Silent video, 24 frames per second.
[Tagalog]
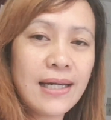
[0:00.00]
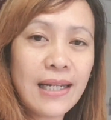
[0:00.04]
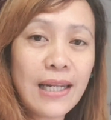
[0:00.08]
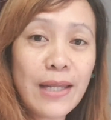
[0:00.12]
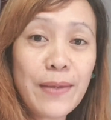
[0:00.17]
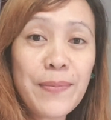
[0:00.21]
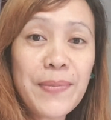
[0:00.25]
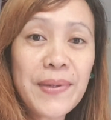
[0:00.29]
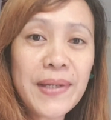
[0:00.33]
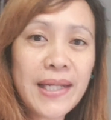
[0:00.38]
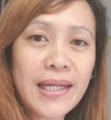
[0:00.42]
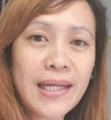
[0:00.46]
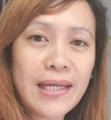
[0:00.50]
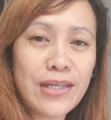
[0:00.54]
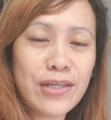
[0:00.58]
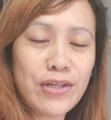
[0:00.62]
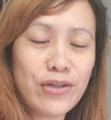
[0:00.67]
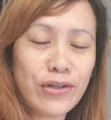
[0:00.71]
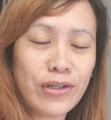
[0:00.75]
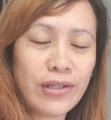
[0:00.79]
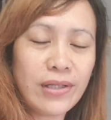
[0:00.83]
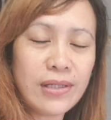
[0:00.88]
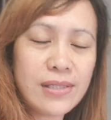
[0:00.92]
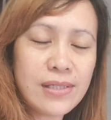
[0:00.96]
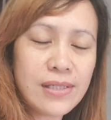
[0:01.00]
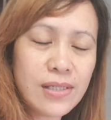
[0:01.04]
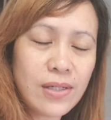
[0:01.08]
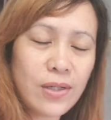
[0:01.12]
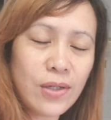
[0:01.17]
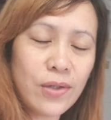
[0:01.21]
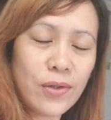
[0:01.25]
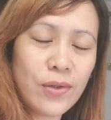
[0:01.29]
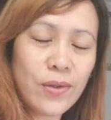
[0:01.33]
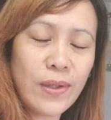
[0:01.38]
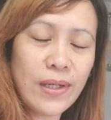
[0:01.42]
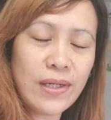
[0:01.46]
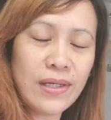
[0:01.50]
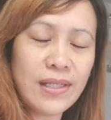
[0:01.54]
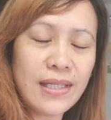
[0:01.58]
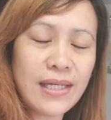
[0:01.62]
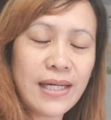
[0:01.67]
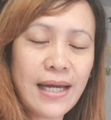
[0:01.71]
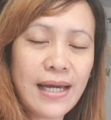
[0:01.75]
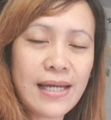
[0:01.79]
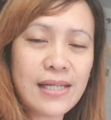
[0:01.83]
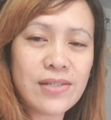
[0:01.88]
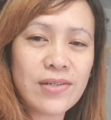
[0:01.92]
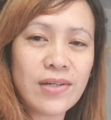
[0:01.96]
Libre rin yun. So,
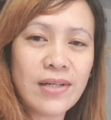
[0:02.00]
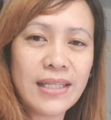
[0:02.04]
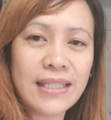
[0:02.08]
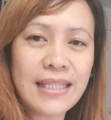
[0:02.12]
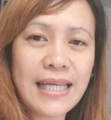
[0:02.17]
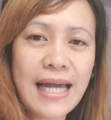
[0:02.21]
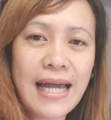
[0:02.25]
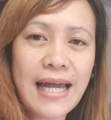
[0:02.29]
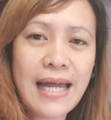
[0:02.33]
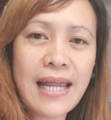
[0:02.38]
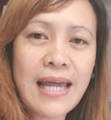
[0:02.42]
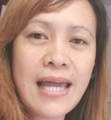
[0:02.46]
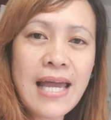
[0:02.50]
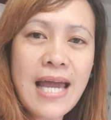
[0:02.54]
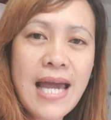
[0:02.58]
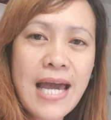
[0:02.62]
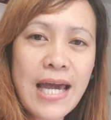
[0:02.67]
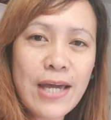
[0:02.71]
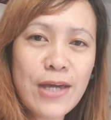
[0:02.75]
yun guys, ulit ha.